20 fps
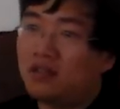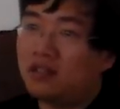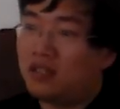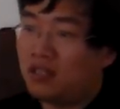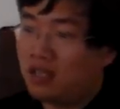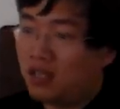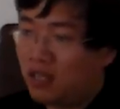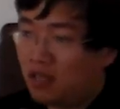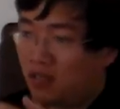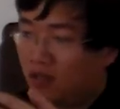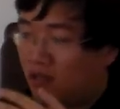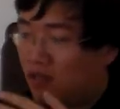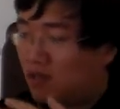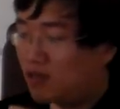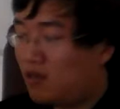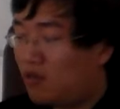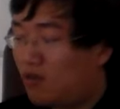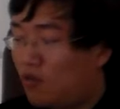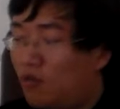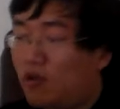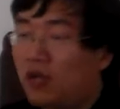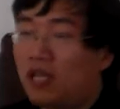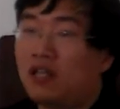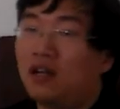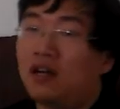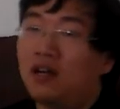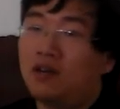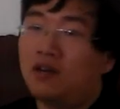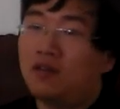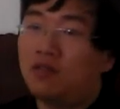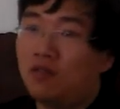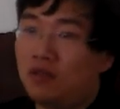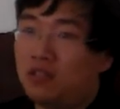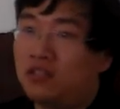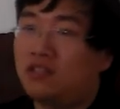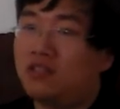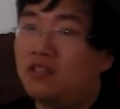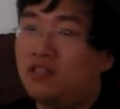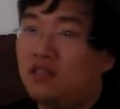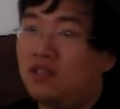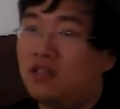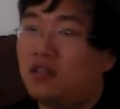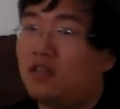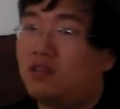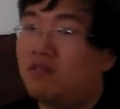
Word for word: 你可以回到我自己，